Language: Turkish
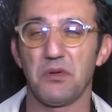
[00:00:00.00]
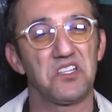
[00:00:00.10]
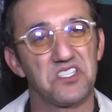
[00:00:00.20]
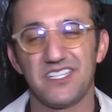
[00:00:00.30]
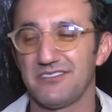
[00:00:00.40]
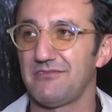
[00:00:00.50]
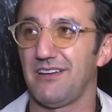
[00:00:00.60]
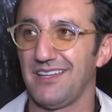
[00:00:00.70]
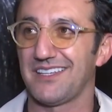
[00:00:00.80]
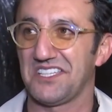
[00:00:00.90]
Ben de
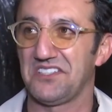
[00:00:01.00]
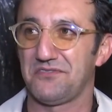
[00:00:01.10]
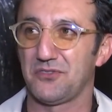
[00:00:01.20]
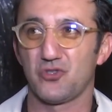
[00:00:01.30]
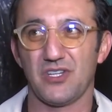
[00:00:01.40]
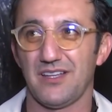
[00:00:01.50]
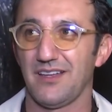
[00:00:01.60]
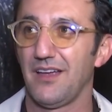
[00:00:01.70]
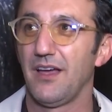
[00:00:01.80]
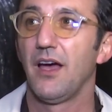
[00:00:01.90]
sevdim vallahi keyifli güzel.
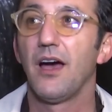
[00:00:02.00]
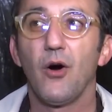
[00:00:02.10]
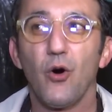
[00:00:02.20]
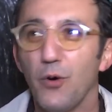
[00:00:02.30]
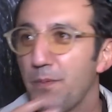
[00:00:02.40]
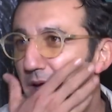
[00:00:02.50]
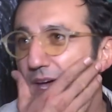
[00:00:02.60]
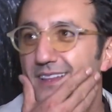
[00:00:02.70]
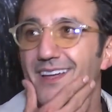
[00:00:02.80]
Oh be